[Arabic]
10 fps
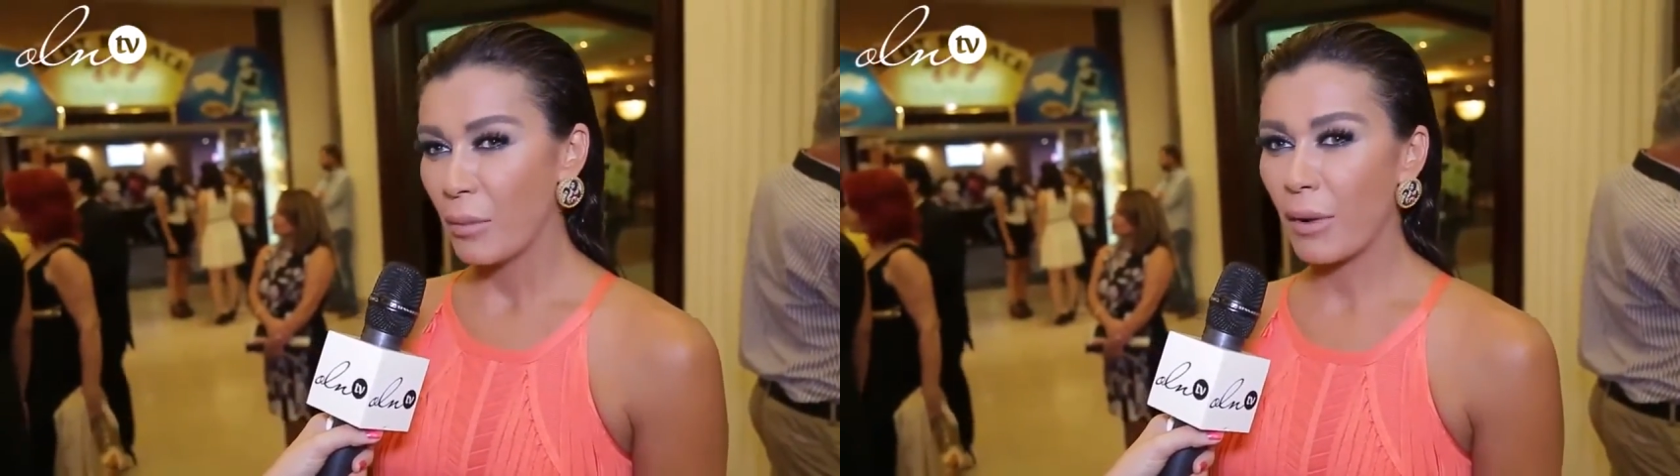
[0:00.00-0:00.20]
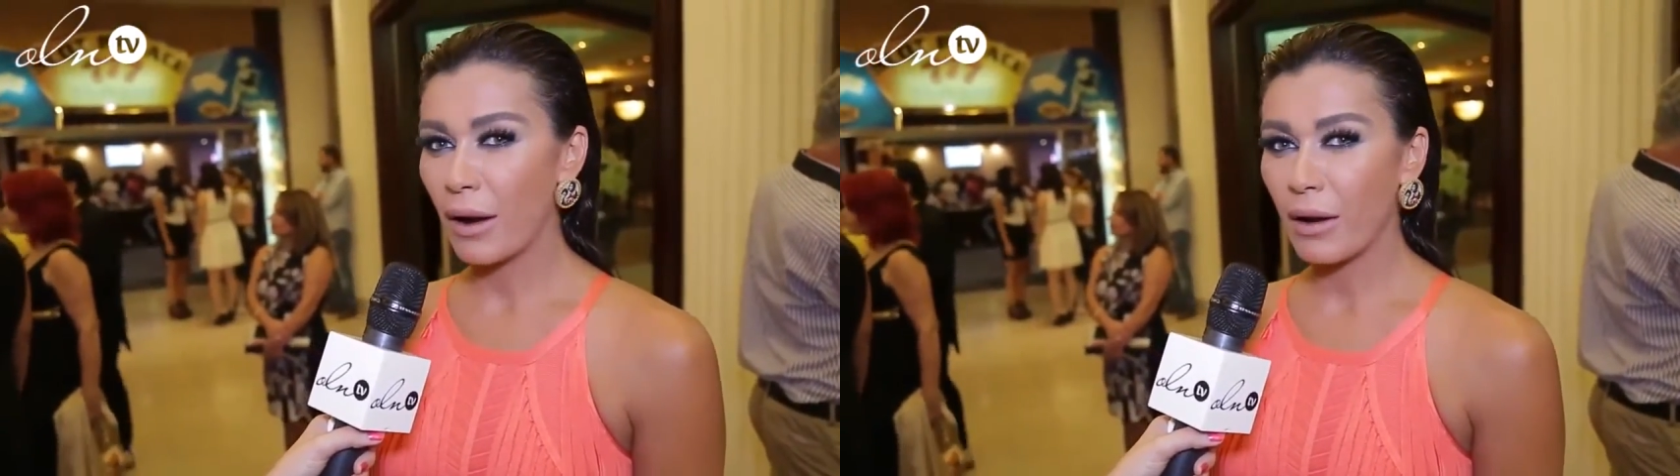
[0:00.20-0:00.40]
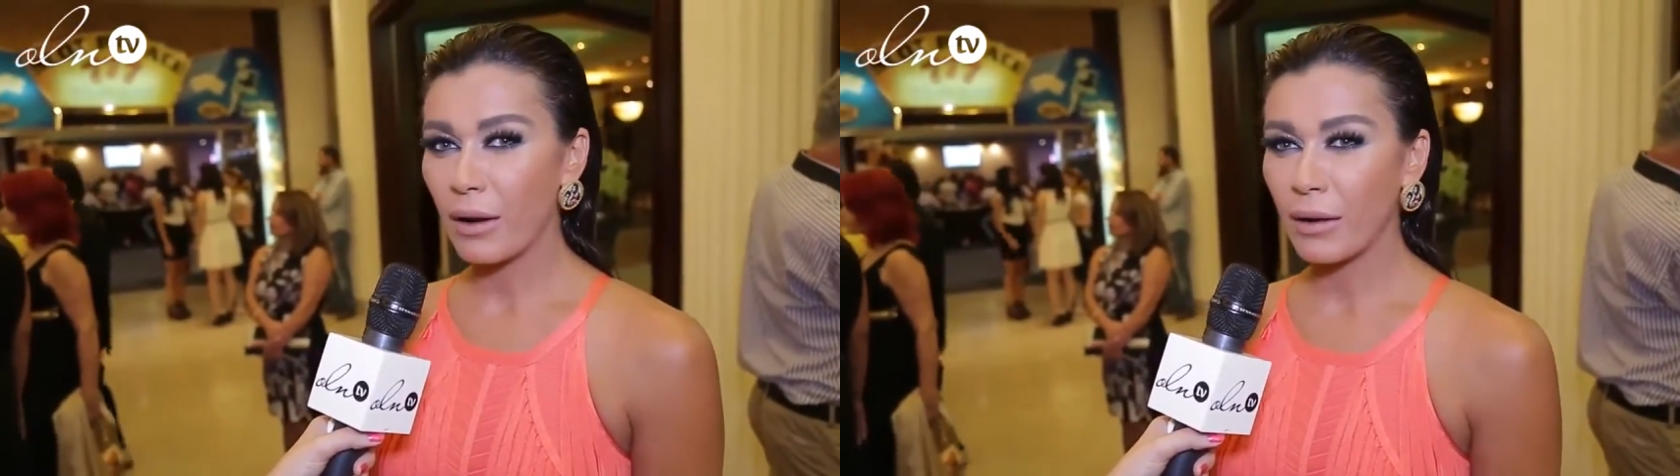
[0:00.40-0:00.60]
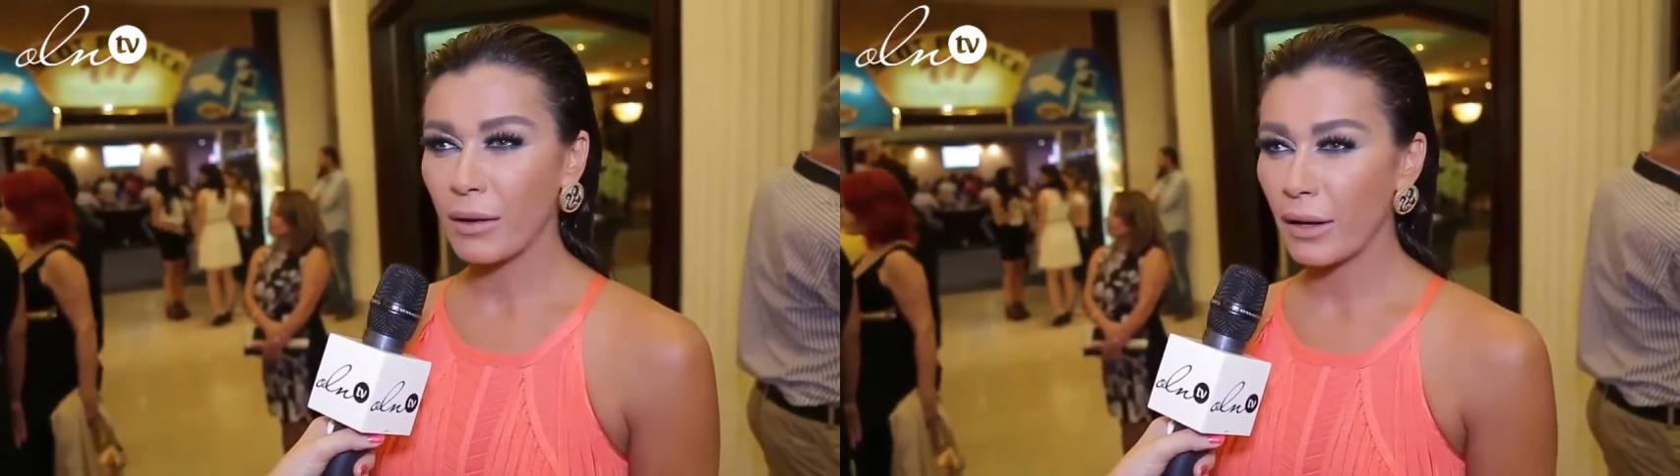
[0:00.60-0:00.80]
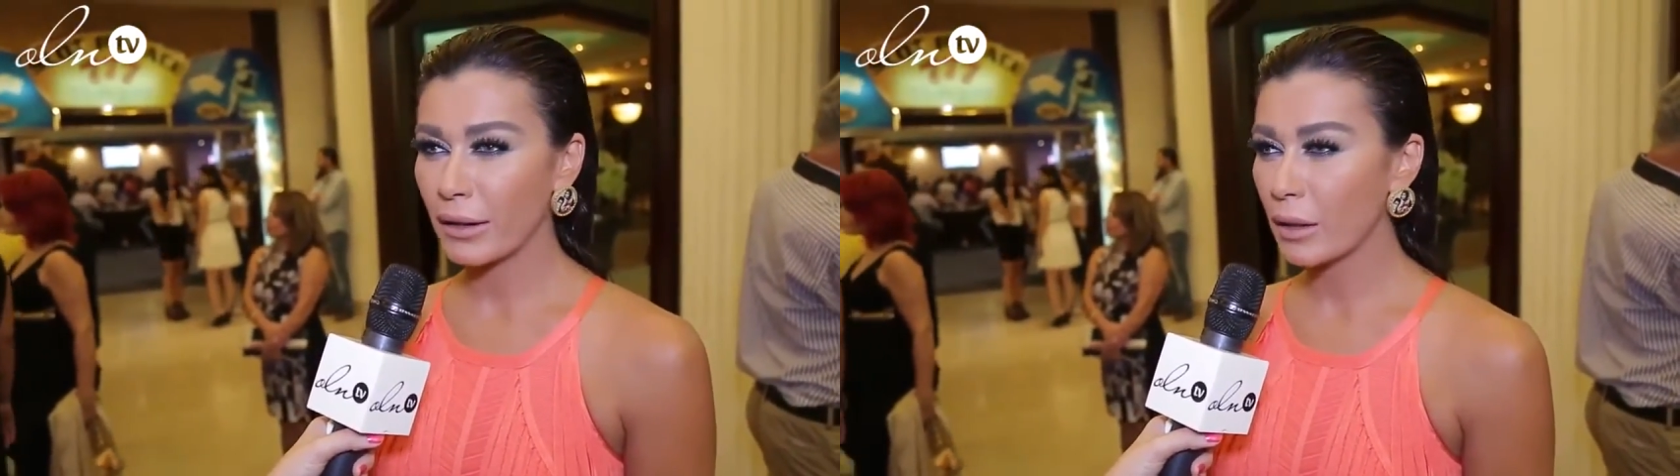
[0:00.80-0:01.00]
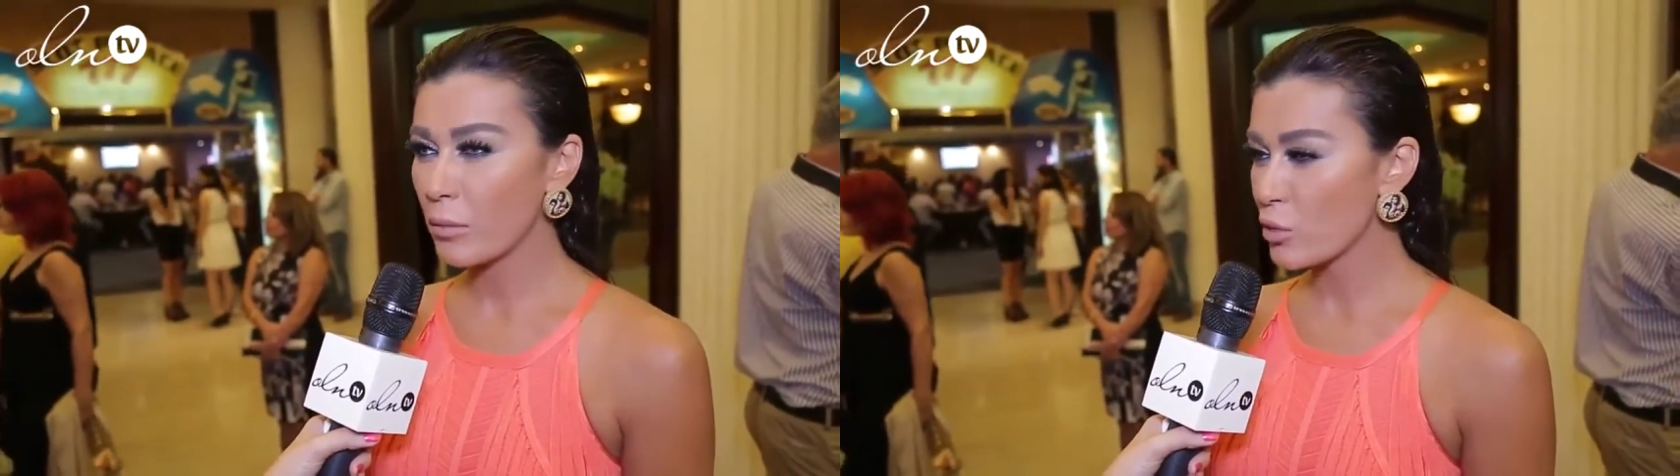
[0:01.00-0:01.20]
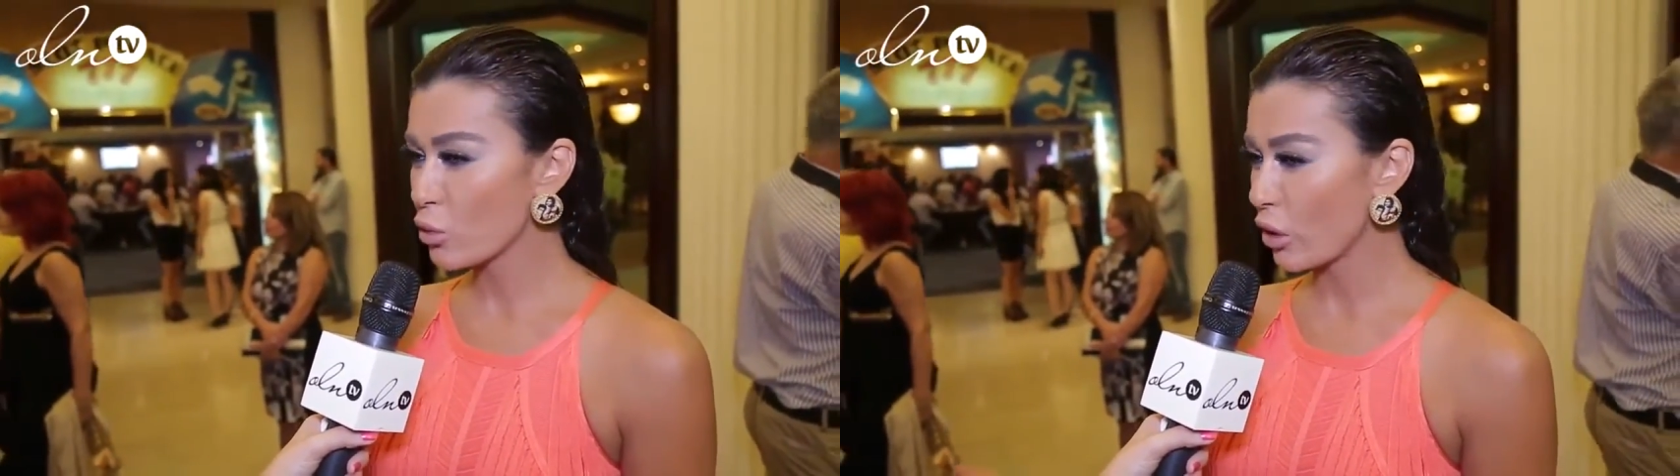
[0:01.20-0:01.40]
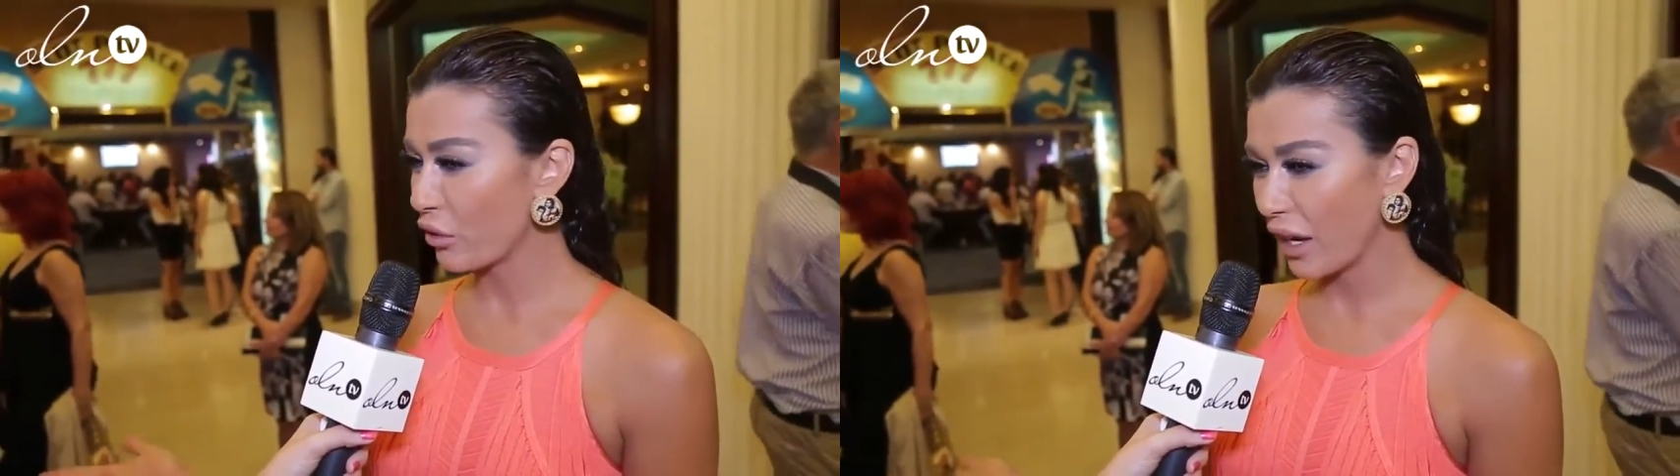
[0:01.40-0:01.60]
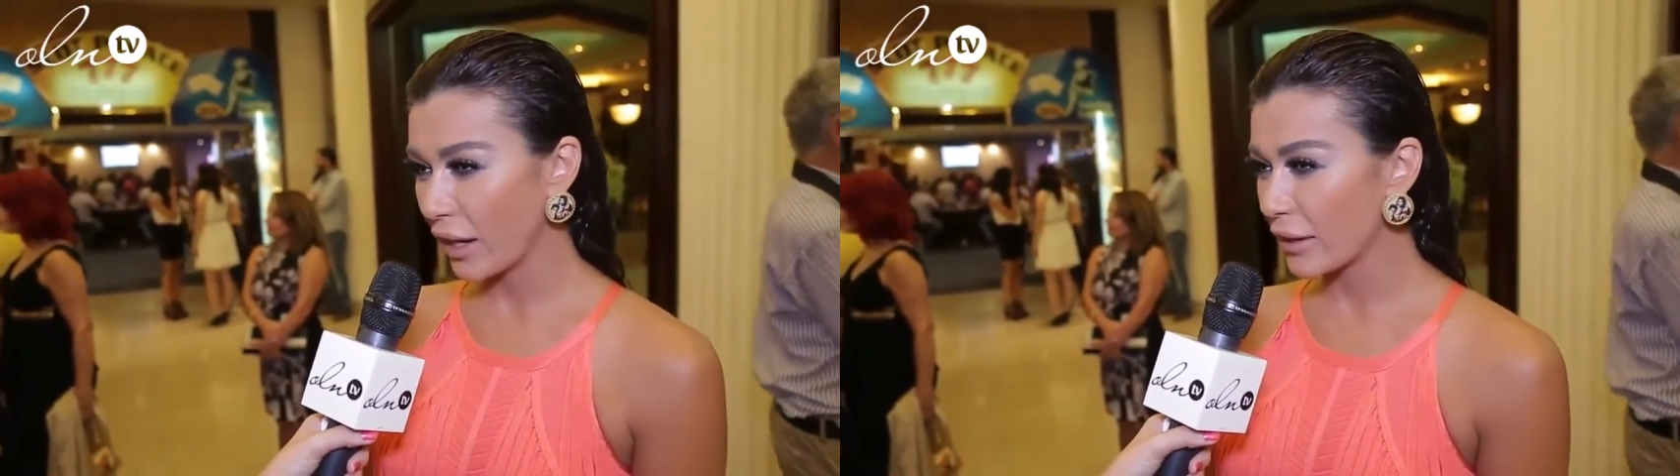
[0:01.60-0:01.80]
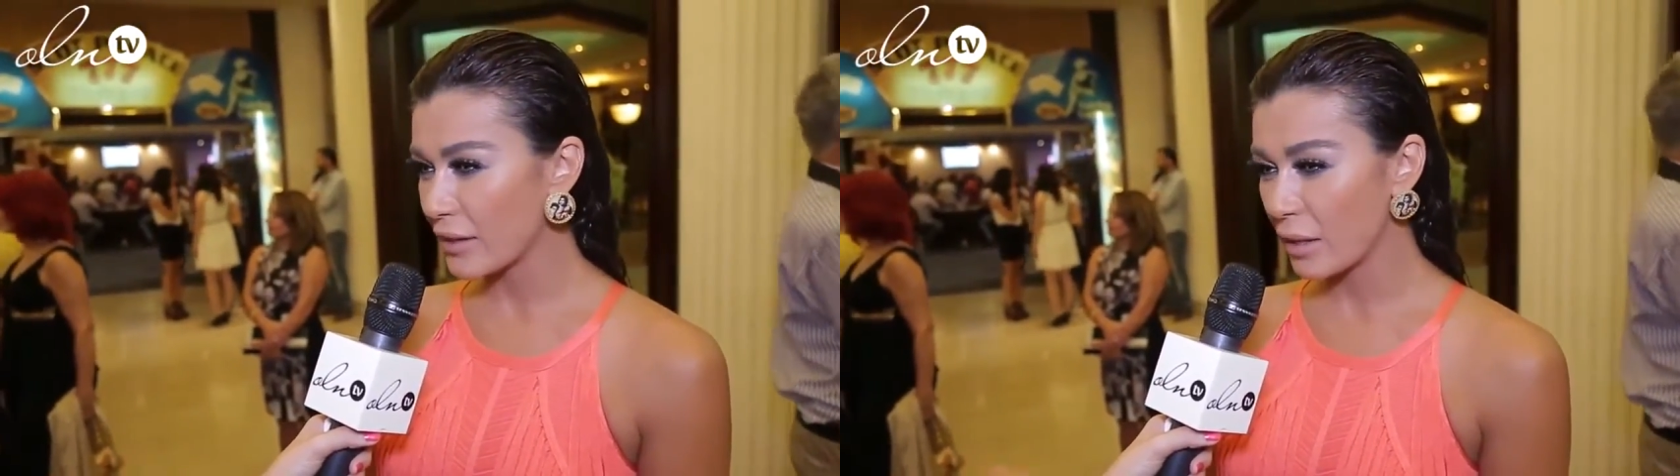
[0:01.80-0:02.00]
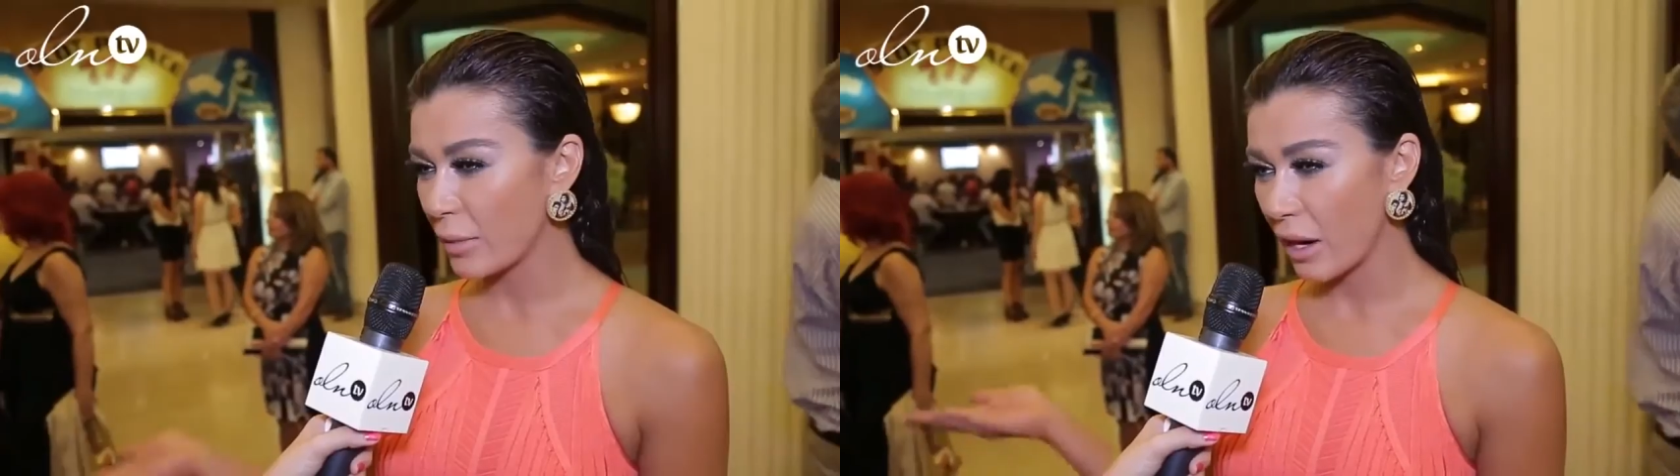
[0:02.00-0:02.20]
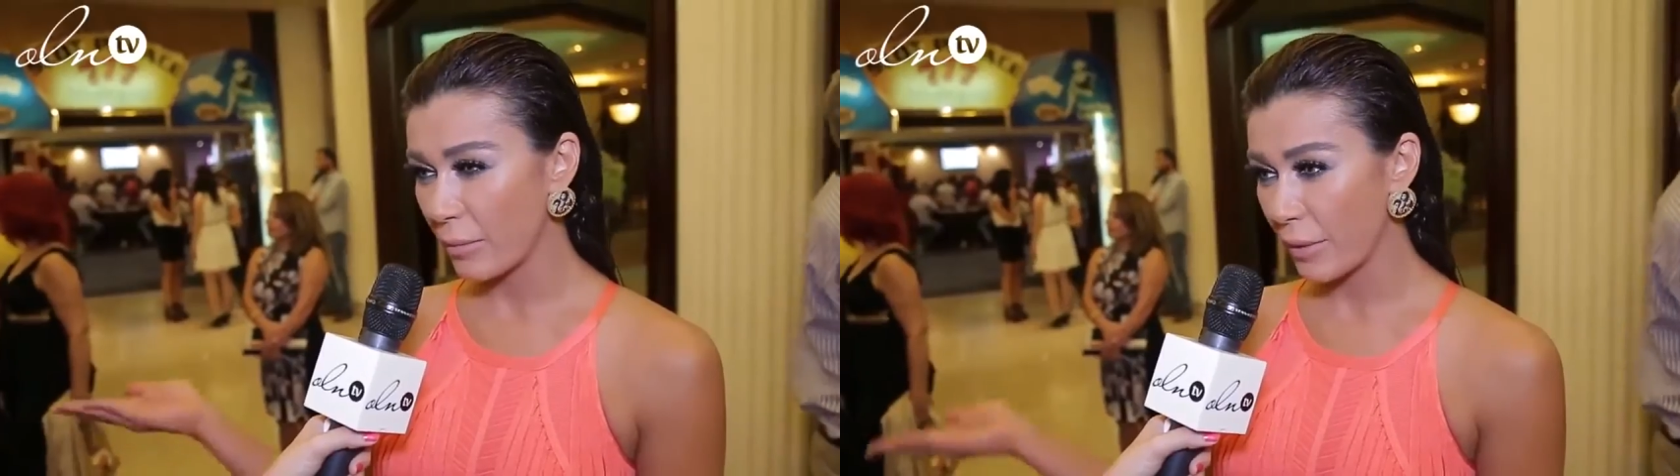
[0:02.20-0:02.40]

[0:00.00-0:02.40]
بقى اكيد مبسوطه وفرحانه كثير باللي عم